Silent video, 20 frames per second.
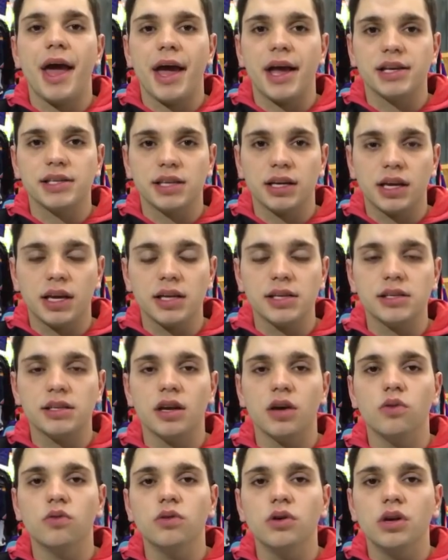é essa
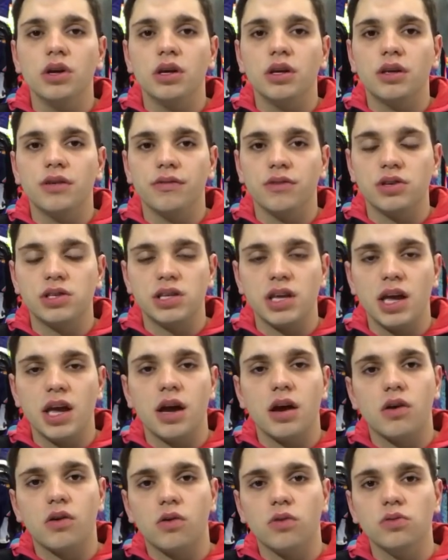questão que
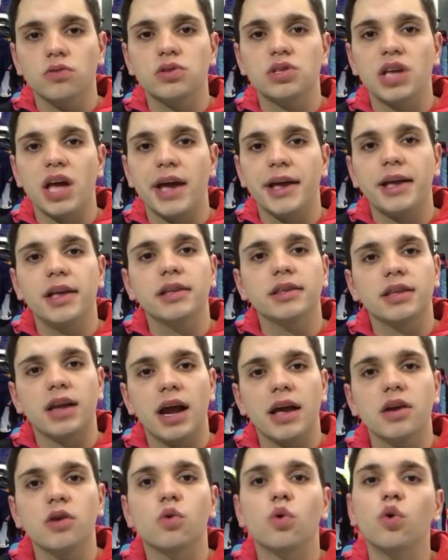você consegue
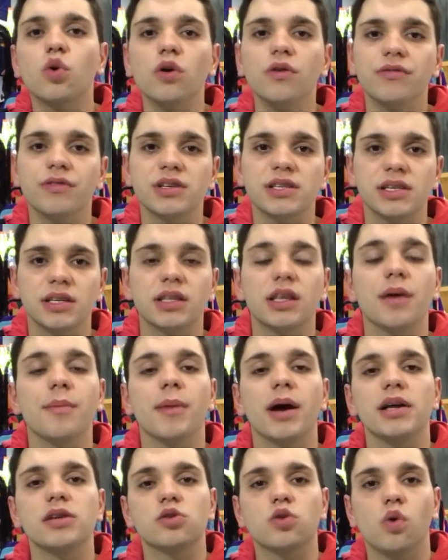entrar em curvas e
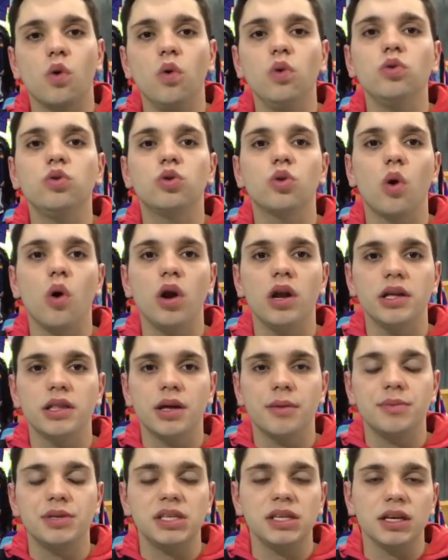ter mais
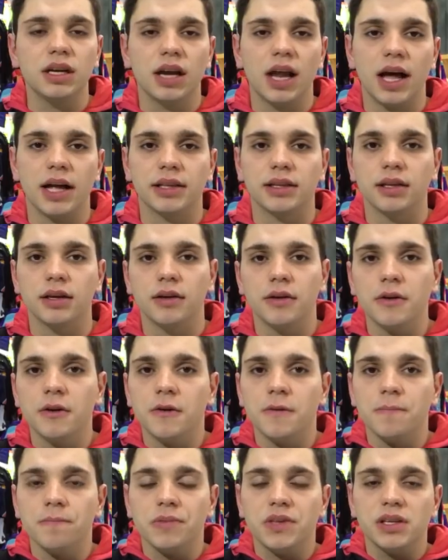controle da bicicleta.
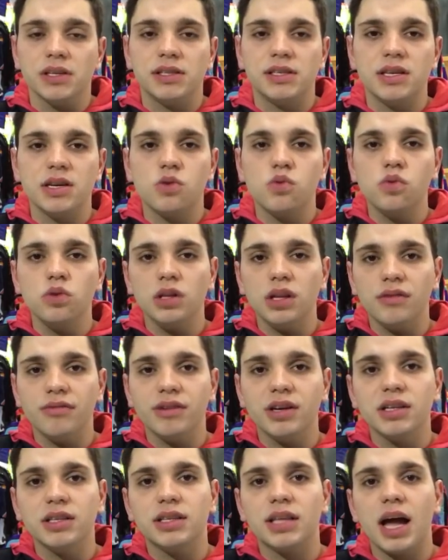
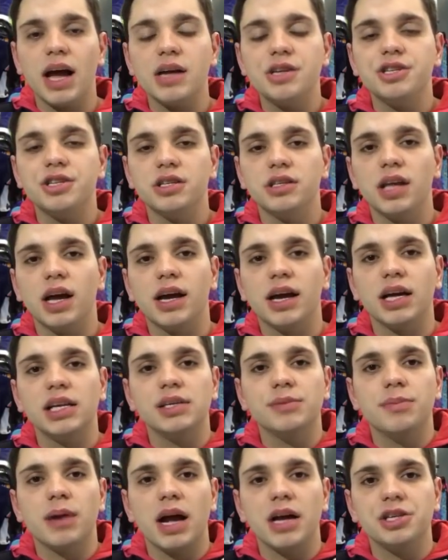Segunda vantagem da
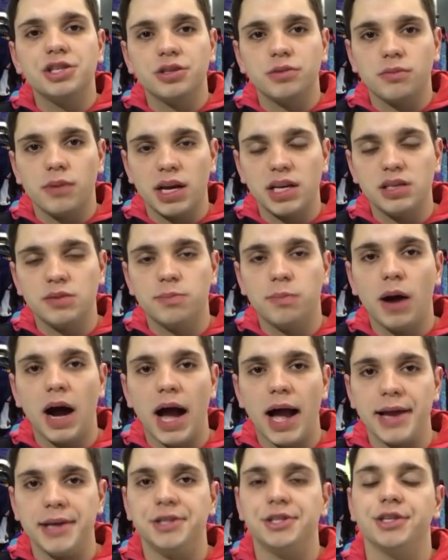calibragem mais
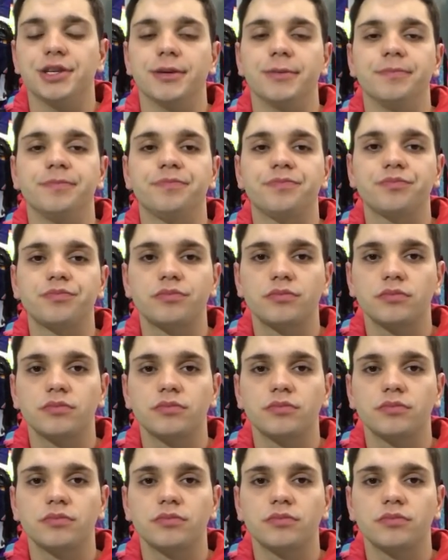baixa